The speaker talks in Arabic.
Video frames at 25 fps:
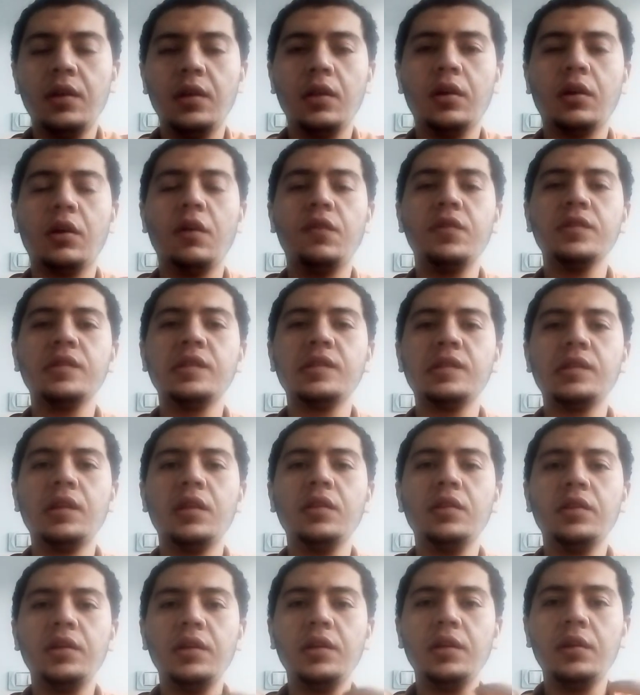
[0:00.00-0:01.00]
القفص
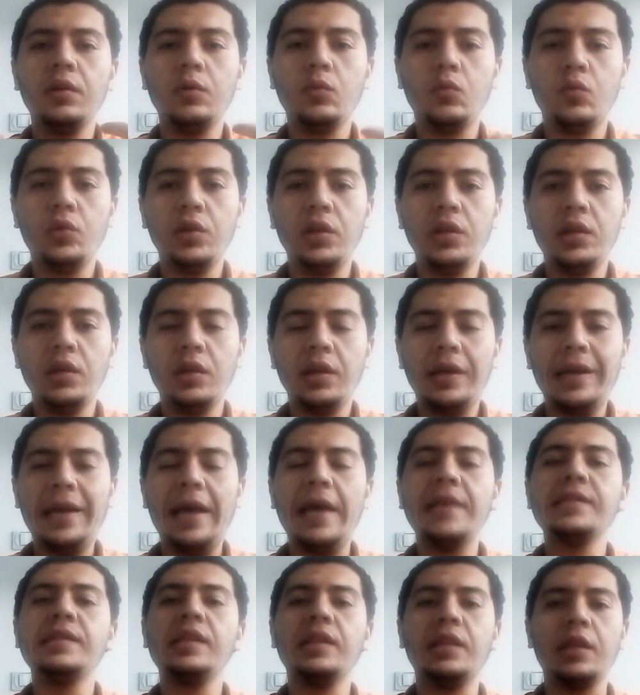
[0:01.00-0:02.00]
الصدري
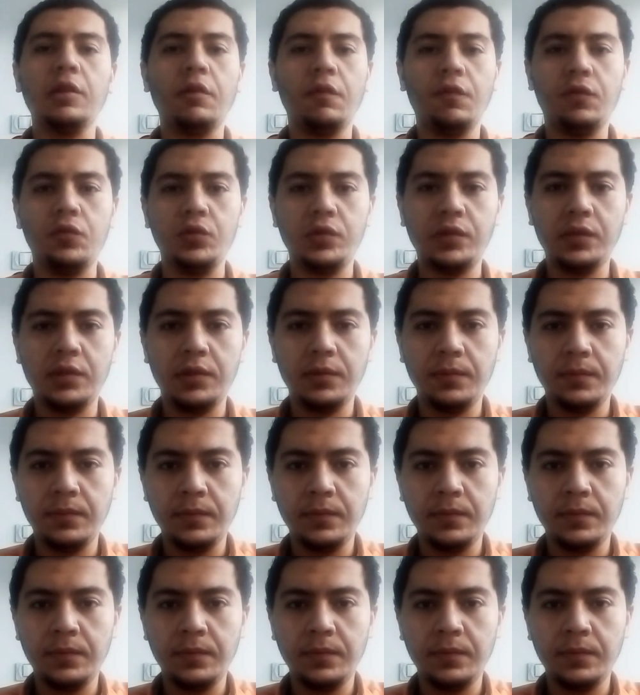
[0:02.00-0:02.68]
والجهاز التنفسي